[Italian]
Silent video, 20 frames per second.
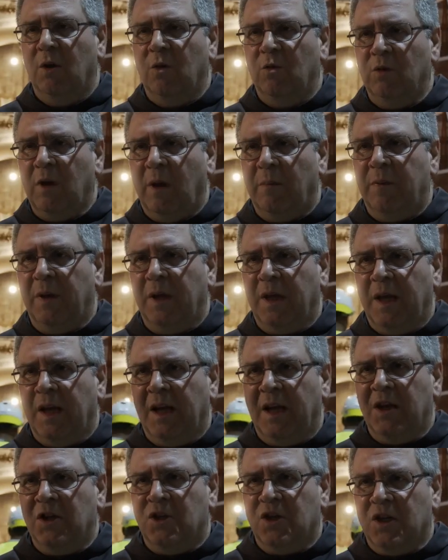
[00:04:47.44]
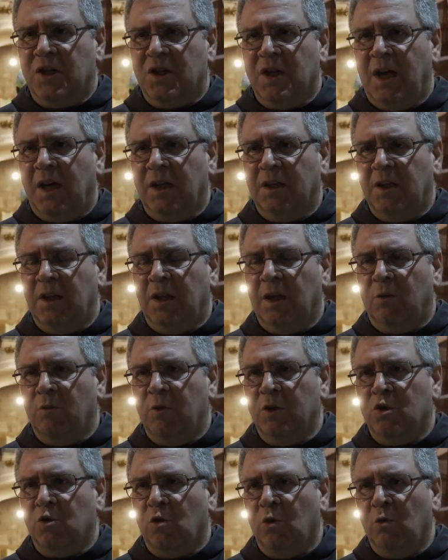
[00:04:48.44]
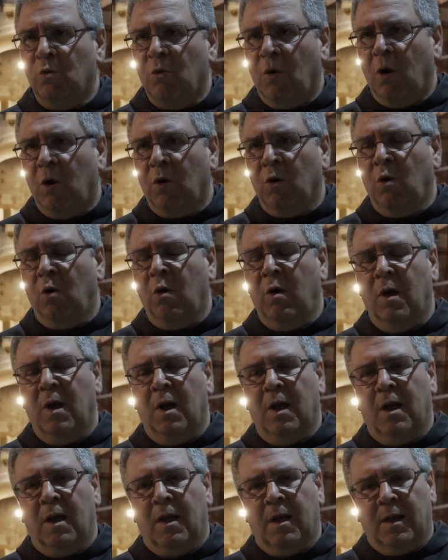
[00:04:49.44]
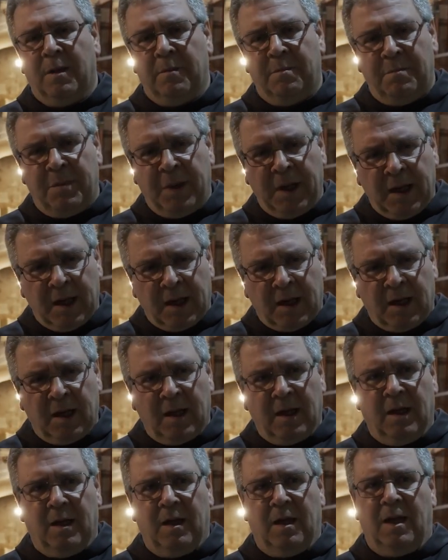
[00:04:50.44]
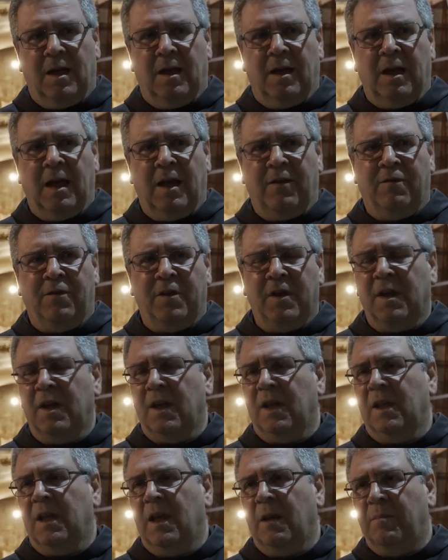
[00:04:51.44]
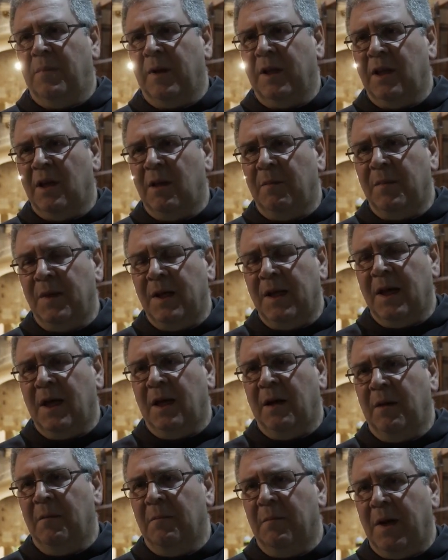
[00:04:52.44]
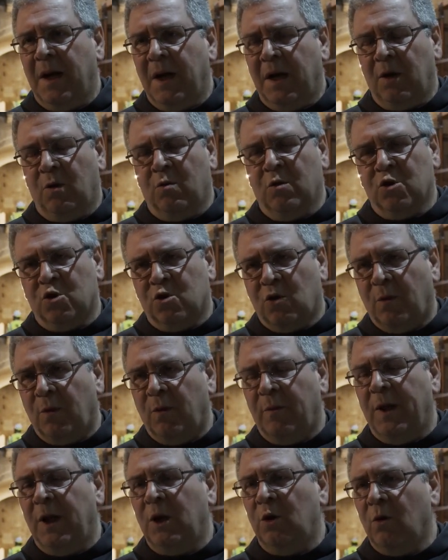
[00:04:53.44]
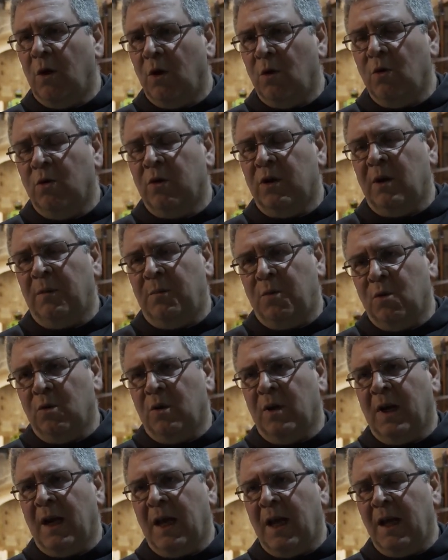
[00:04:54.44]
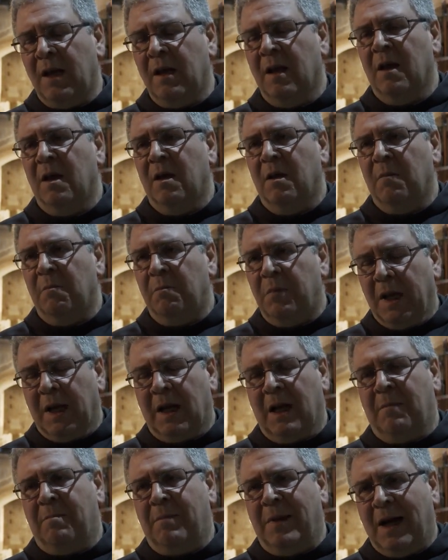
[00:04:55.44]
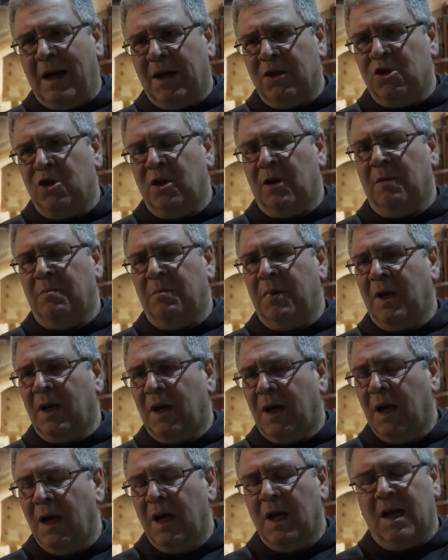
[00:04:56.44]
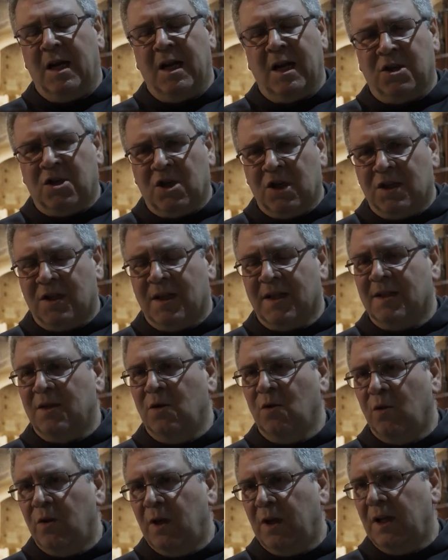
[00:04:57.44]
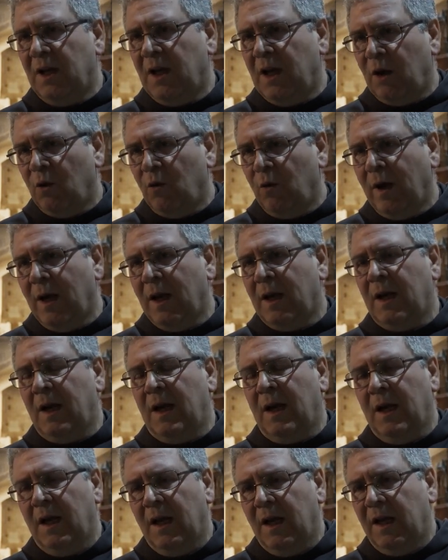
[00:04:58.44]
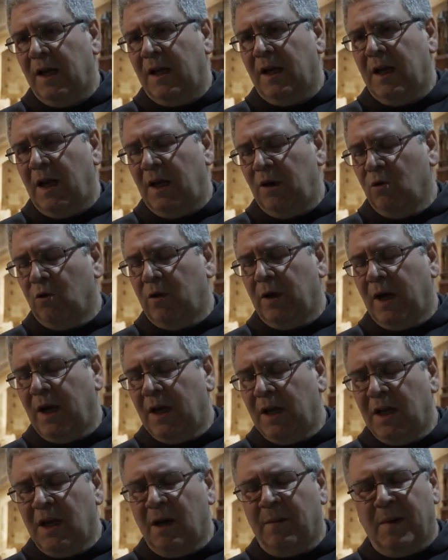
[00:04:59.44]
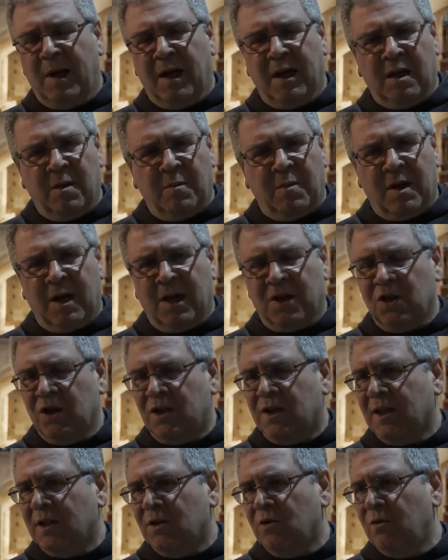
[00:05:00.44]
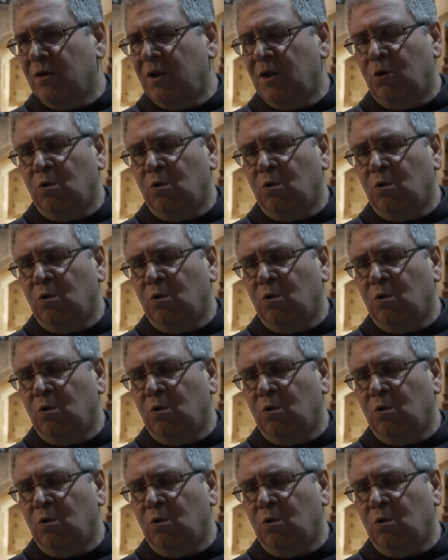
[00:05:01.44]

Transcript: una preghiera incessante da questo luogo per la fine della pandemia, ma in questo momento ancora di più direi per la pace, per la cessazione della guerra doppia in Ucraina ma anche per la cessazione di